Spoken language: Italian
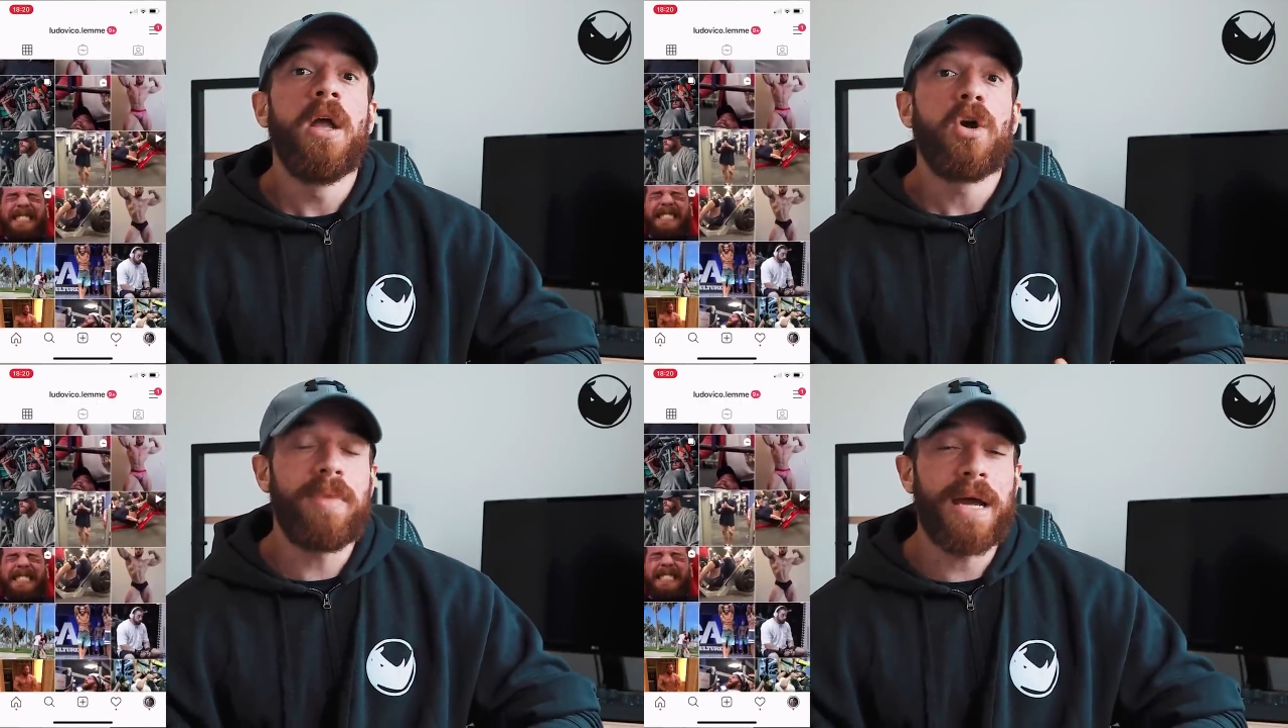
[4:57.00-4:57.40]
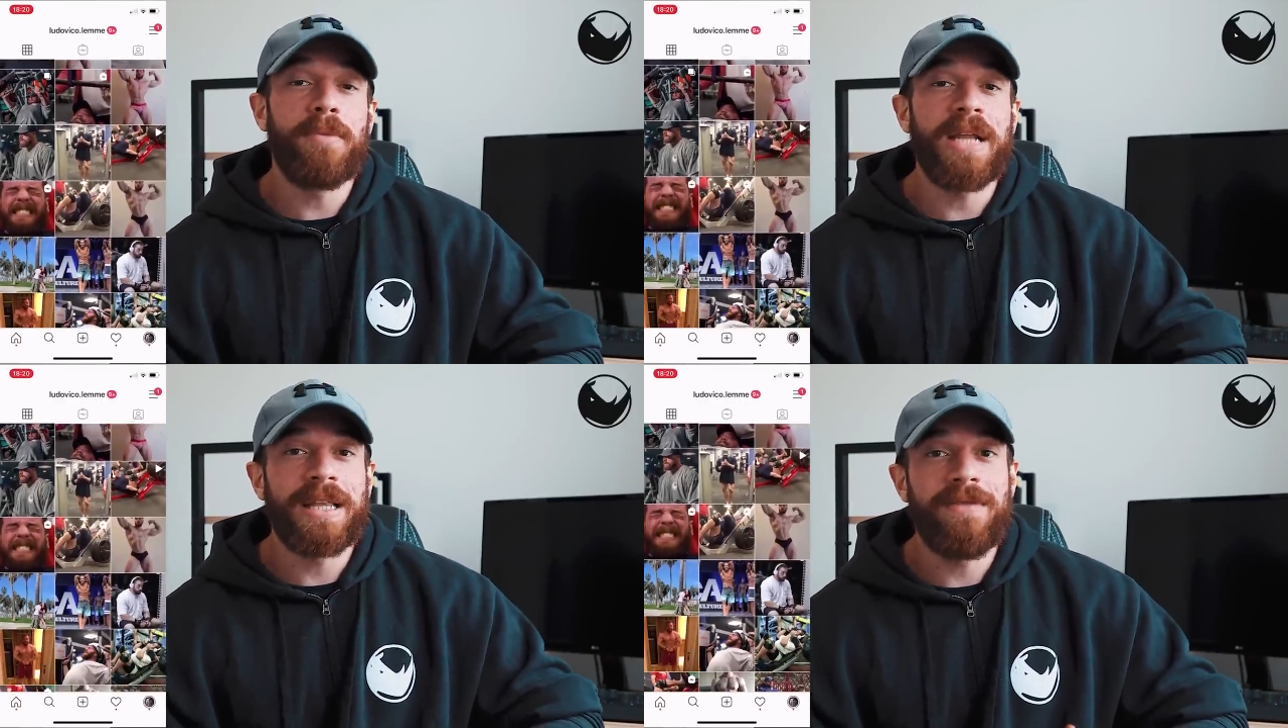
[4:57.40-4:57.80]
Come
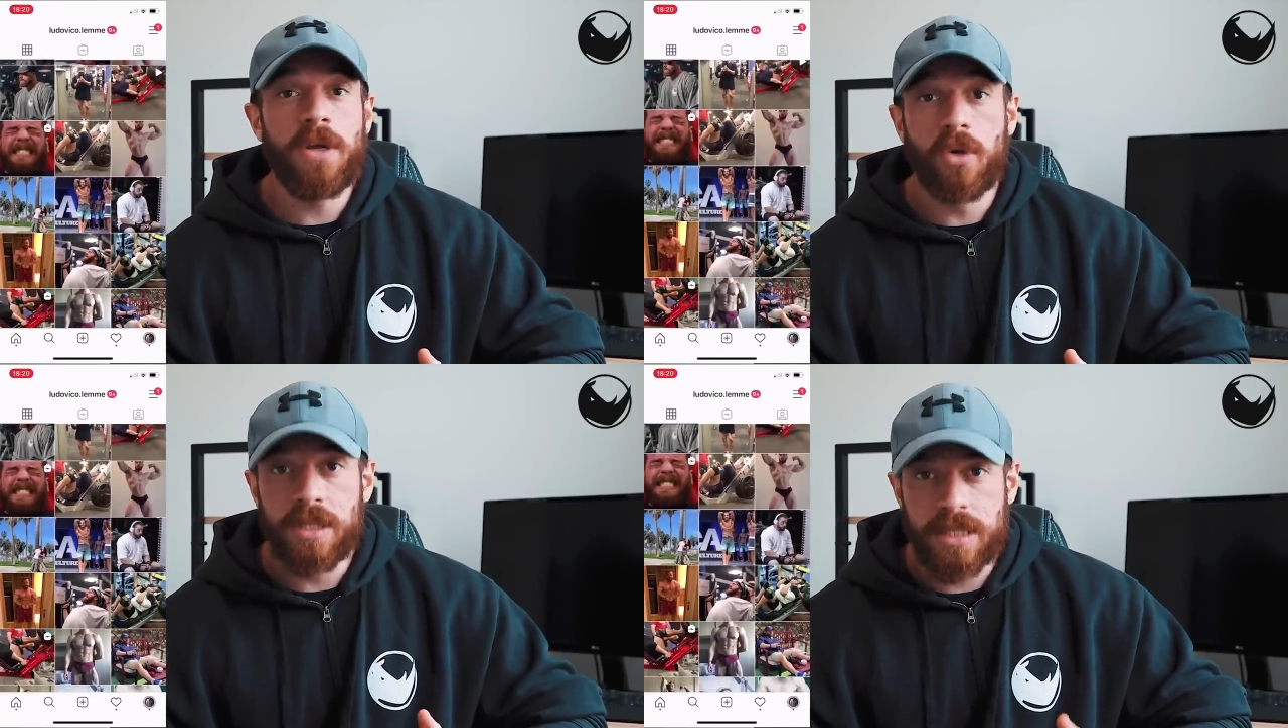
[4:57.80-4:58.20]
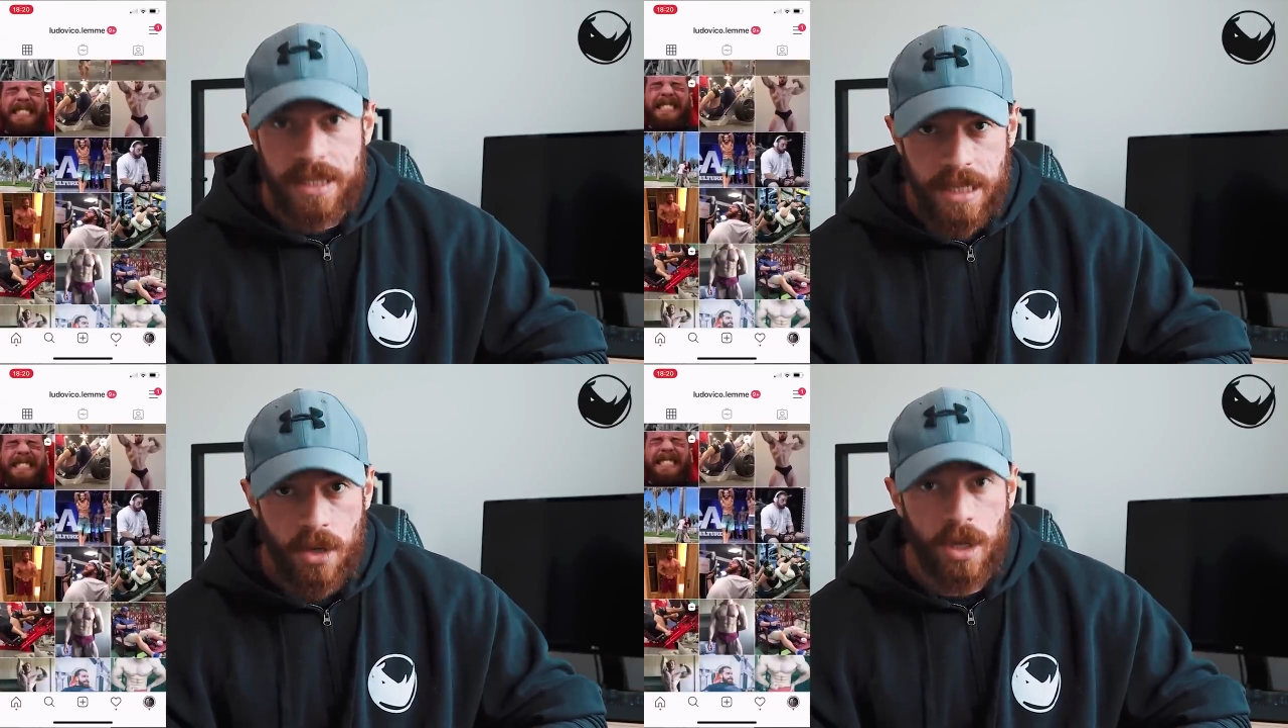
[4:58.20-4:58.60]
carboidrati vi
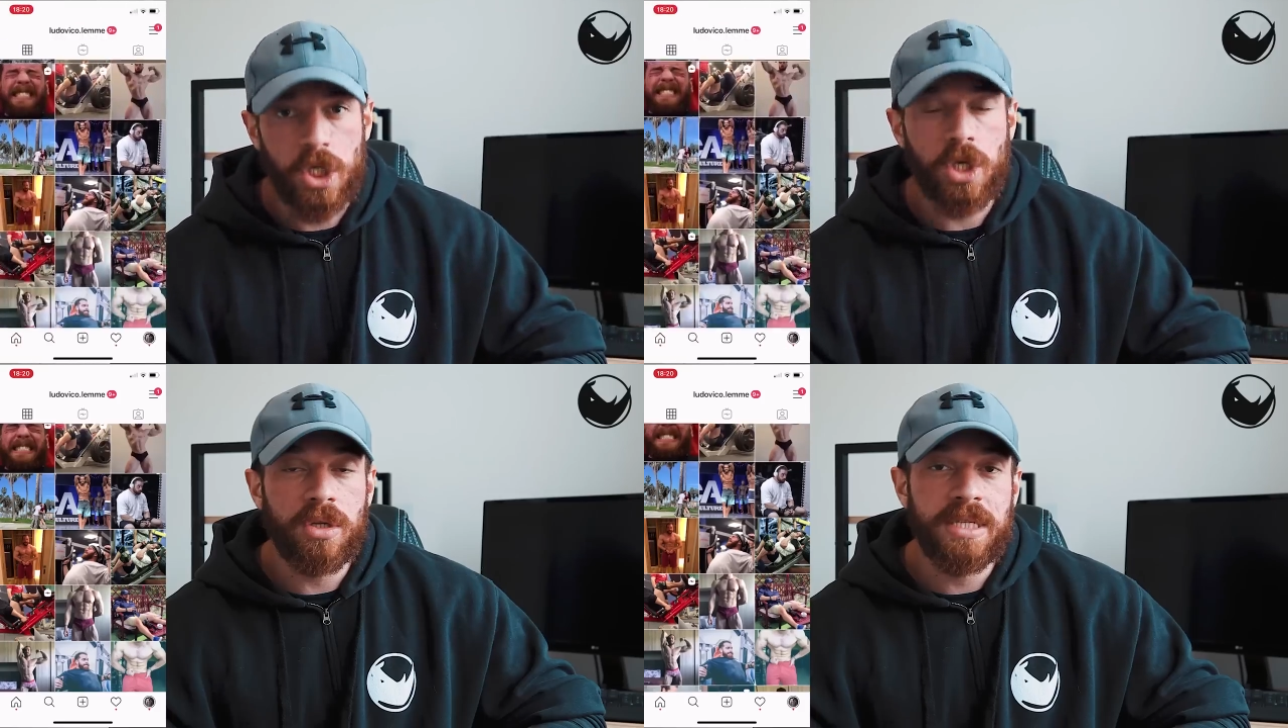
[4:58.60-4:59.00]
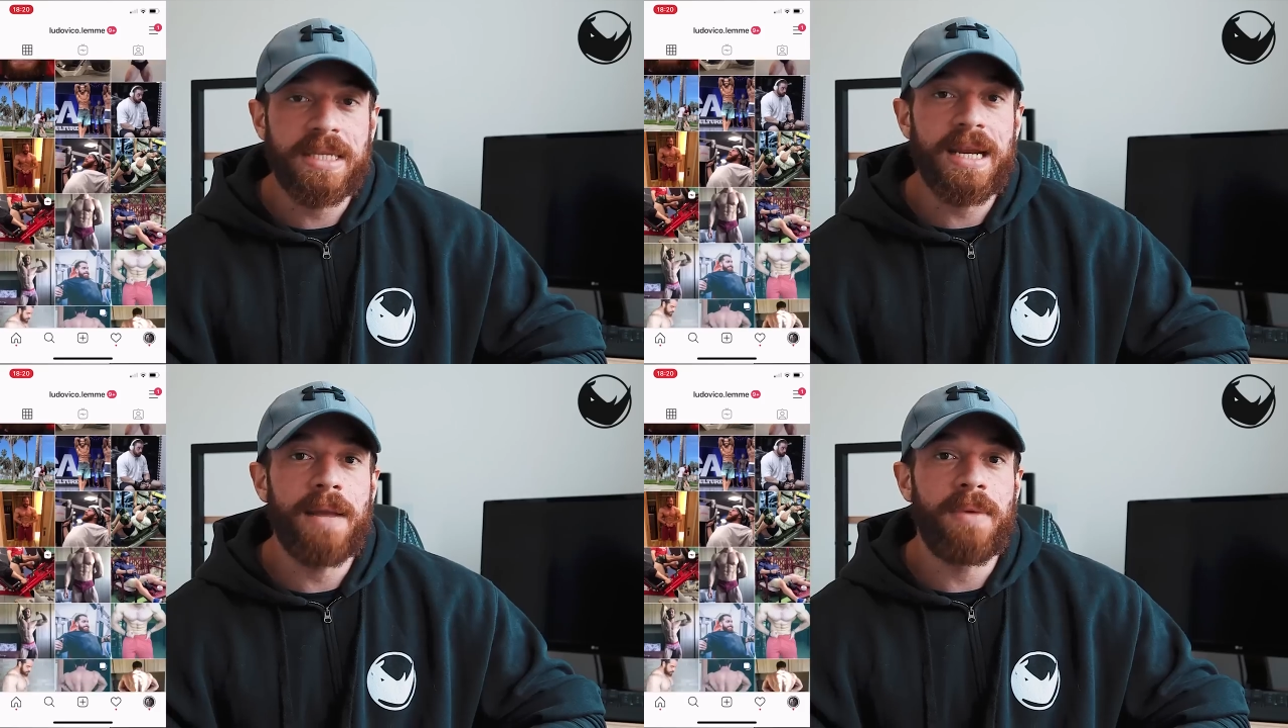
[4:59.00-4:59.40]
consiglio le ciclodestrine